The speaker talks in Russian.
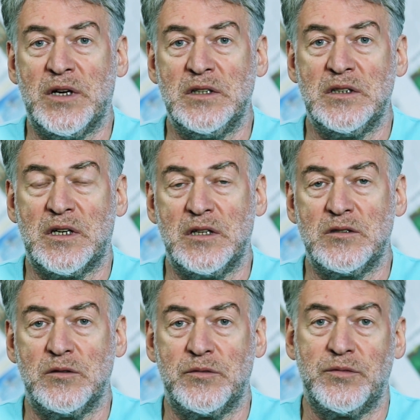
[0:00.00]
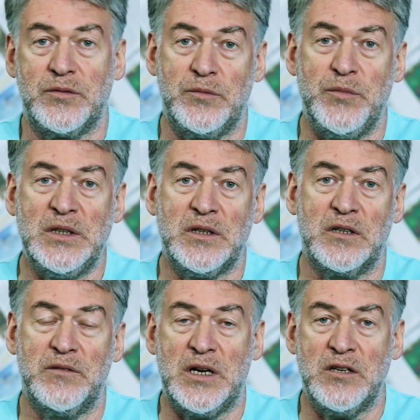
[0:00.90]
В конце концов,
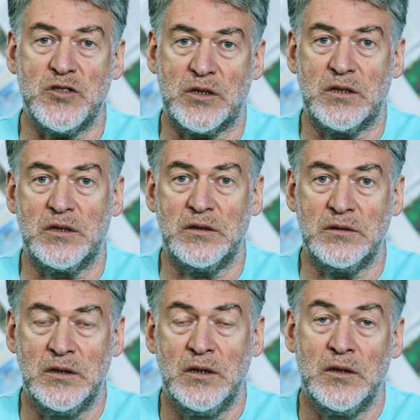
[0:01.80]
мелких воришек э,